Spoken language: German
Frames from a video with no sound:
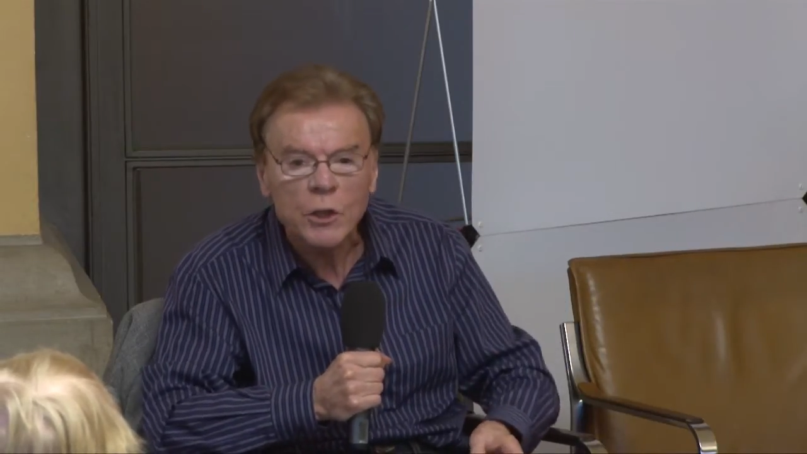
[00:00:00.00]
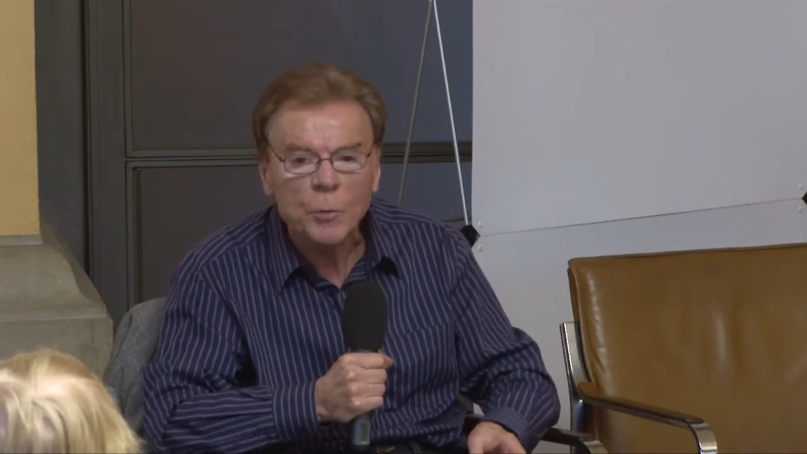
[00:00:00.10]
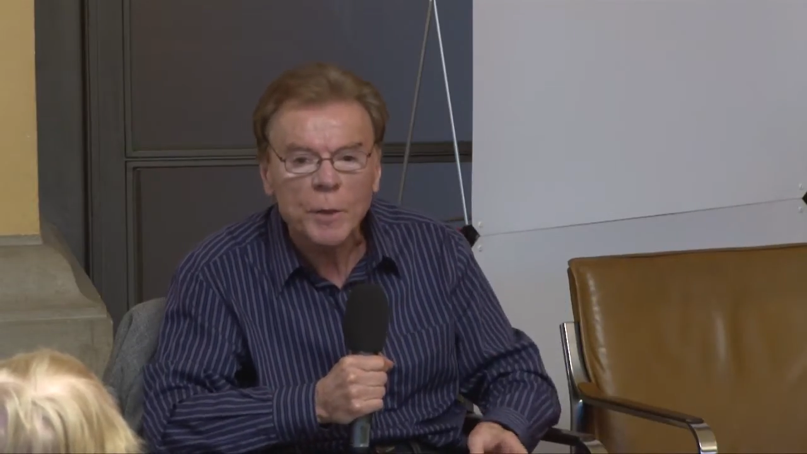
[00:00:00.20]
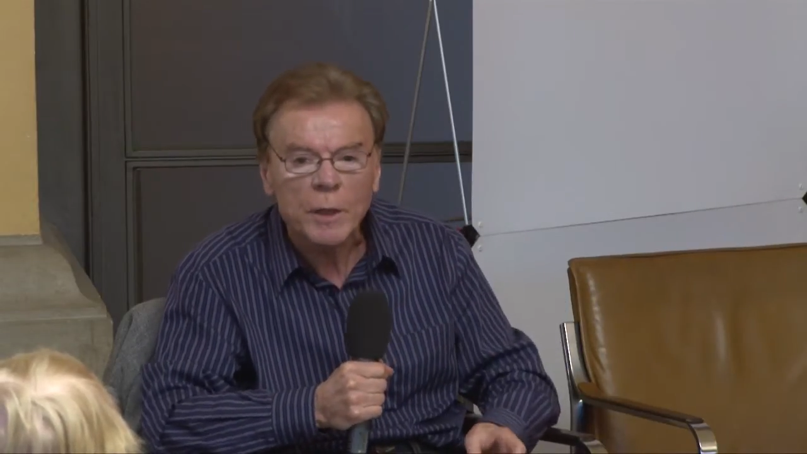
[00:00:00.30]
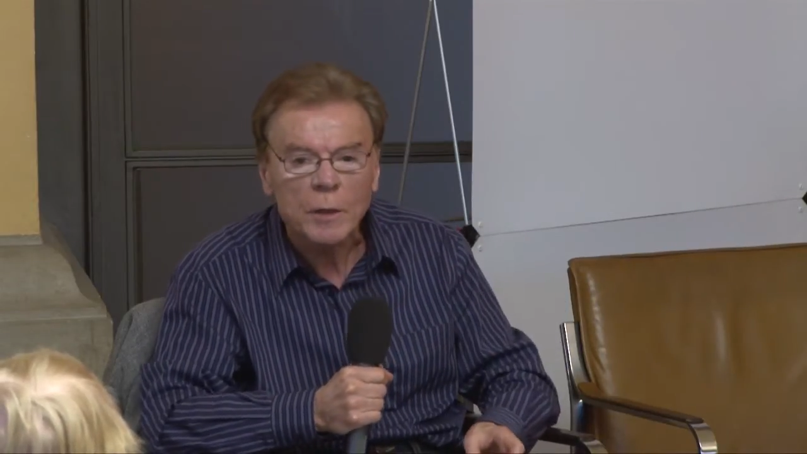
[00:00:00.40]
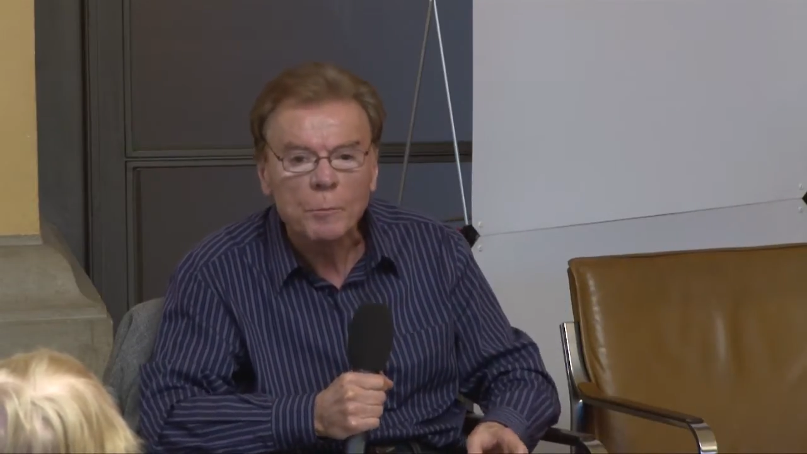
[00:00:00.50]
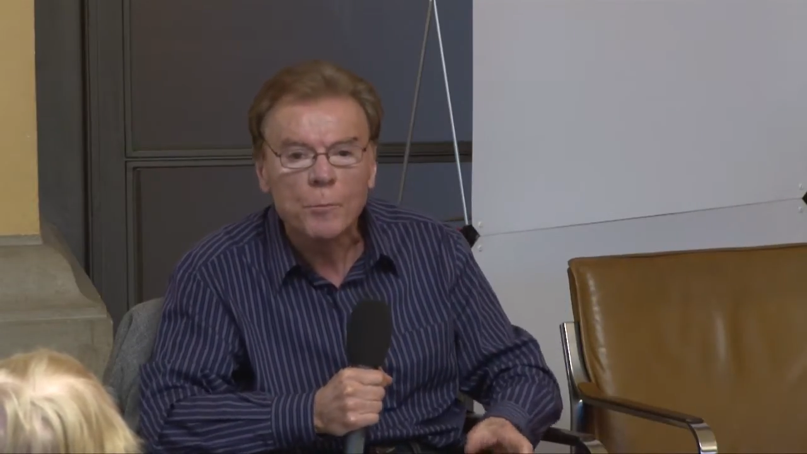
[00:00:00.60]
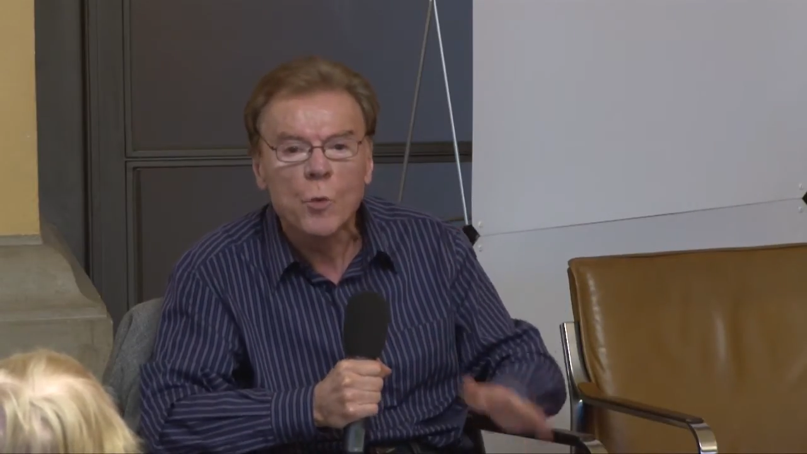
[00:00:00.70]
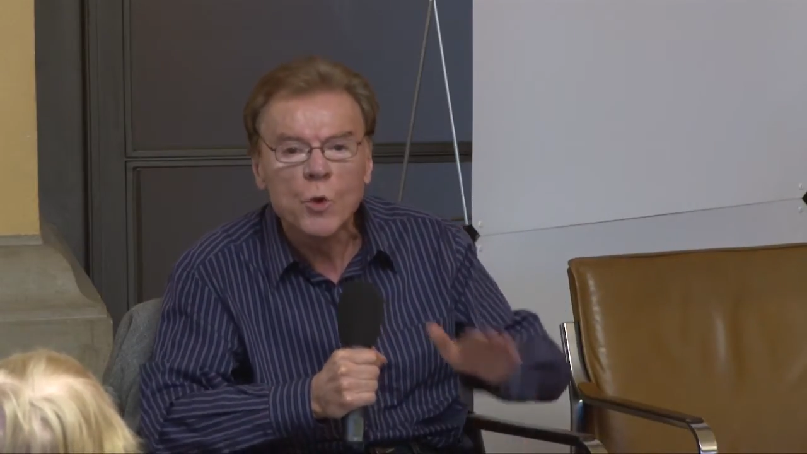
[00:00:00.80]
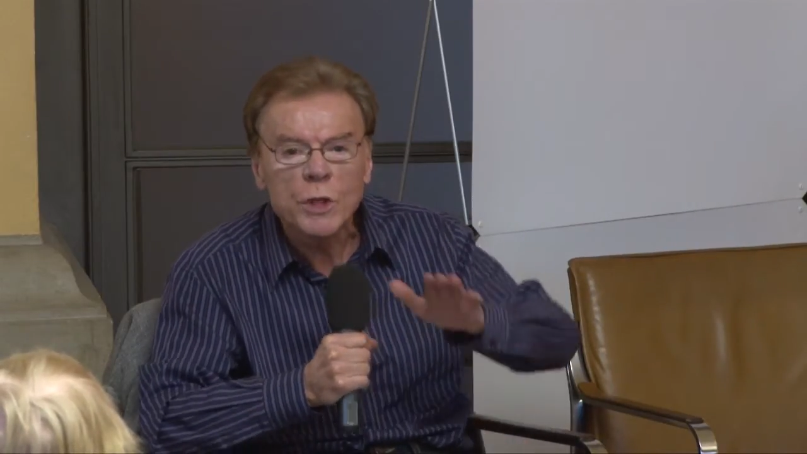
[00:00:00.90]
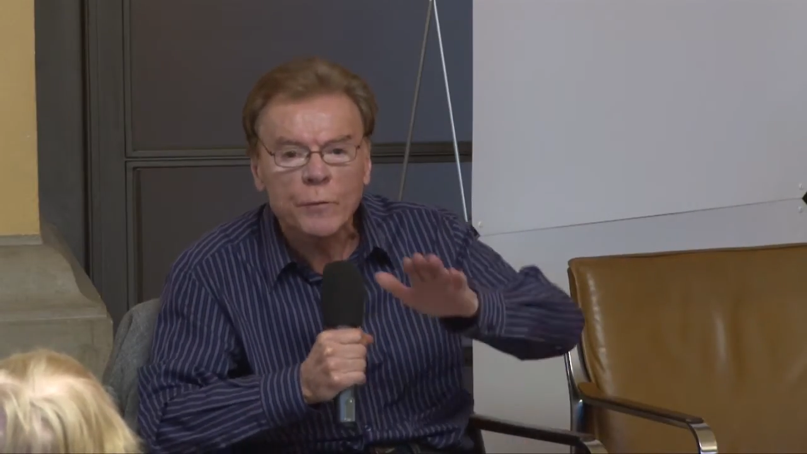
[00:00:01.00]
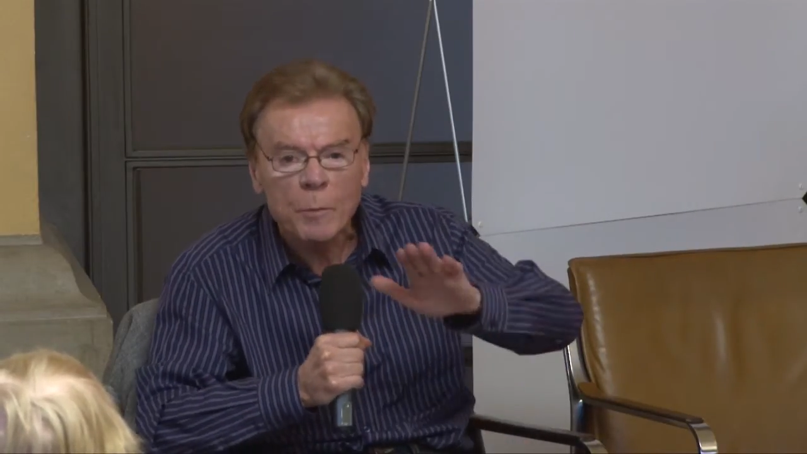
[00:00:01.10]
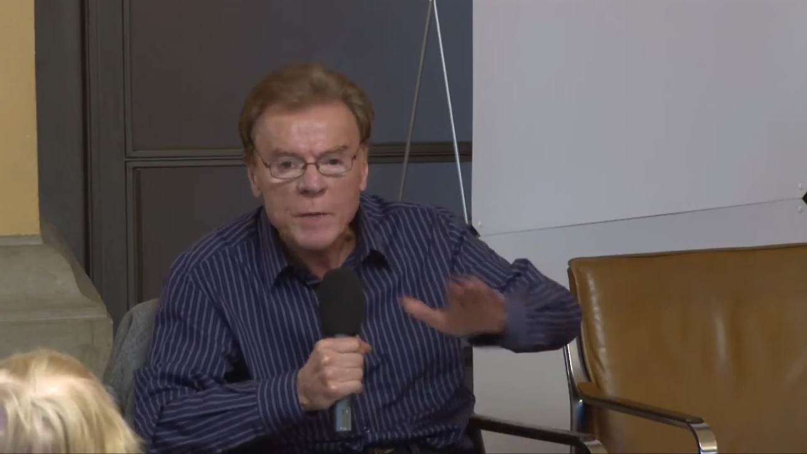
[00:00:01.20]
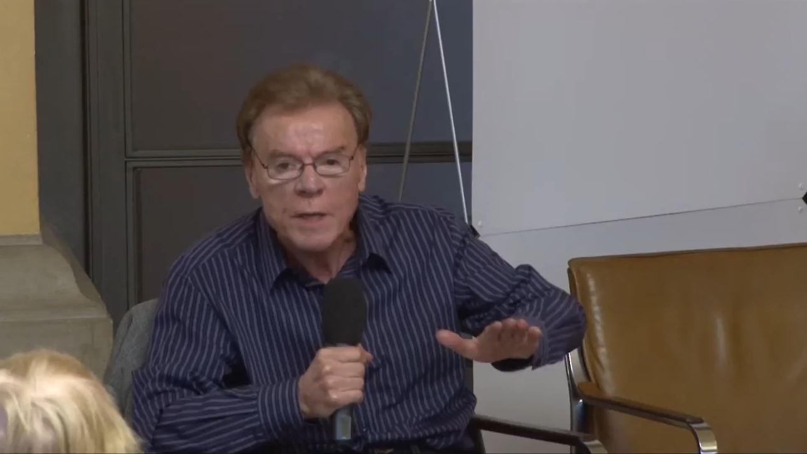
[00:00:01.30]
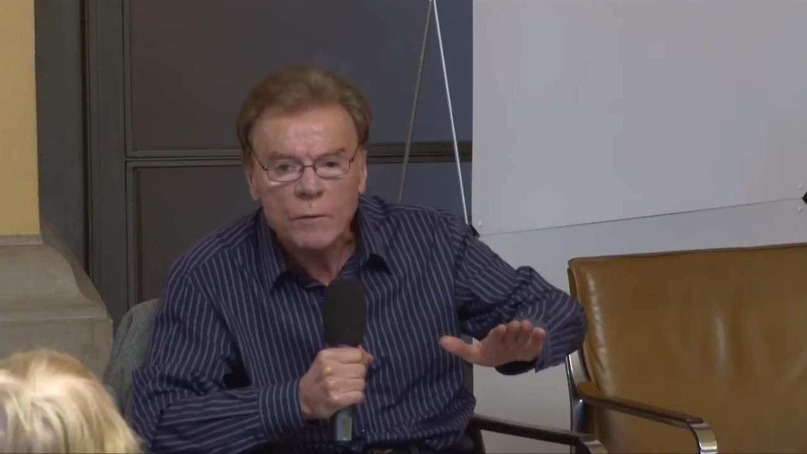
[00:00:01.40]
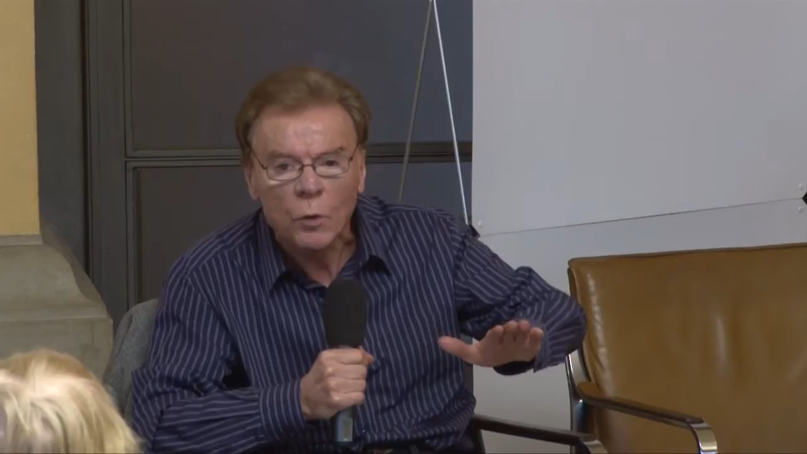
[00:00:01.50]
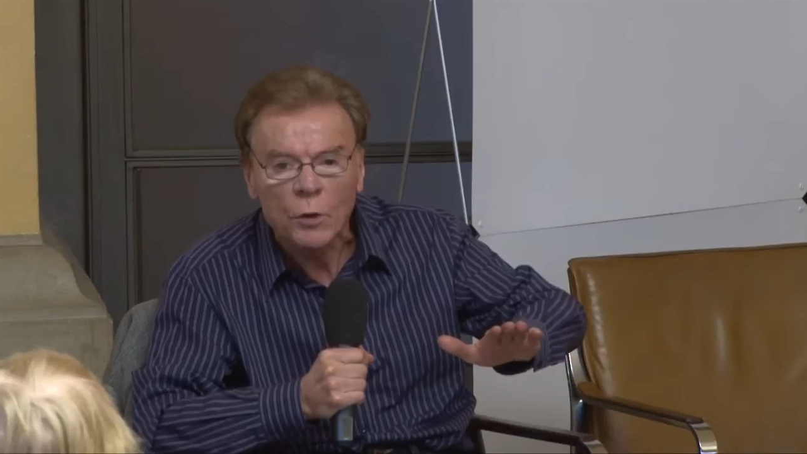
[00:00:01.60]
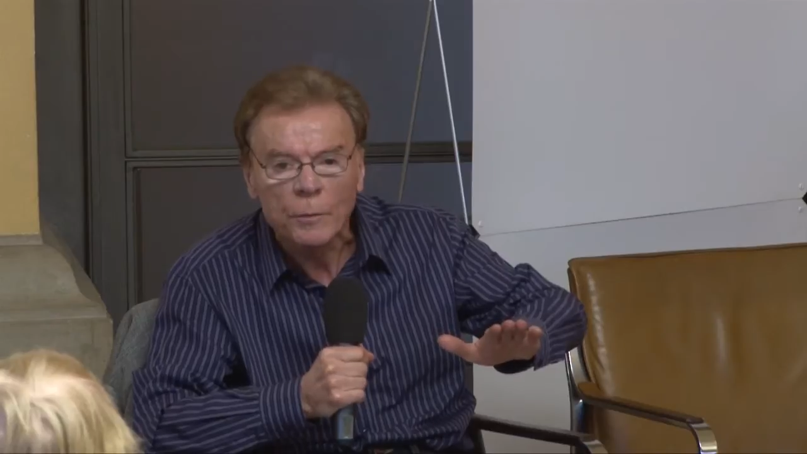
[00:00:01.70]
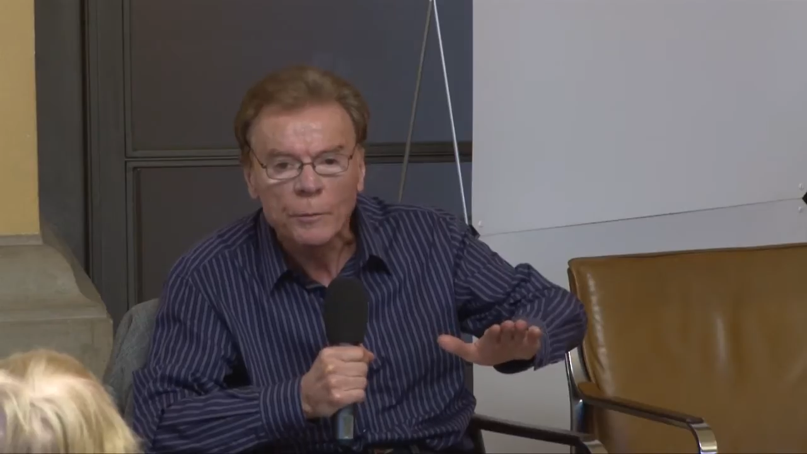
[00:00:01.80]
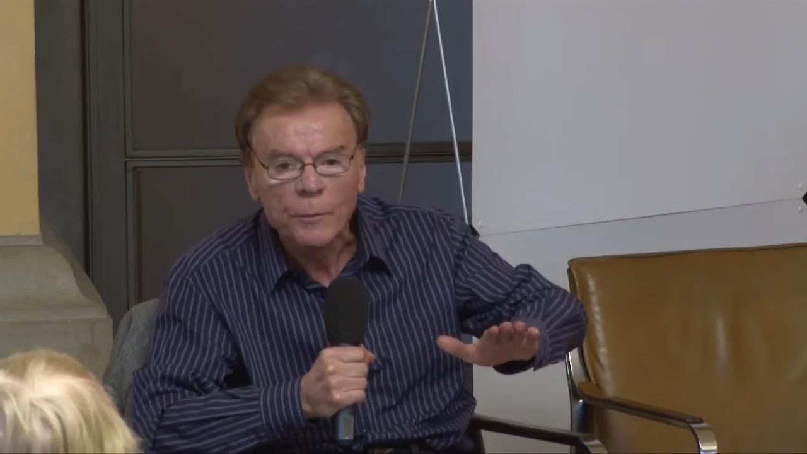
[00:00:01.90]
Gesprächen bewusst vermieden wurden,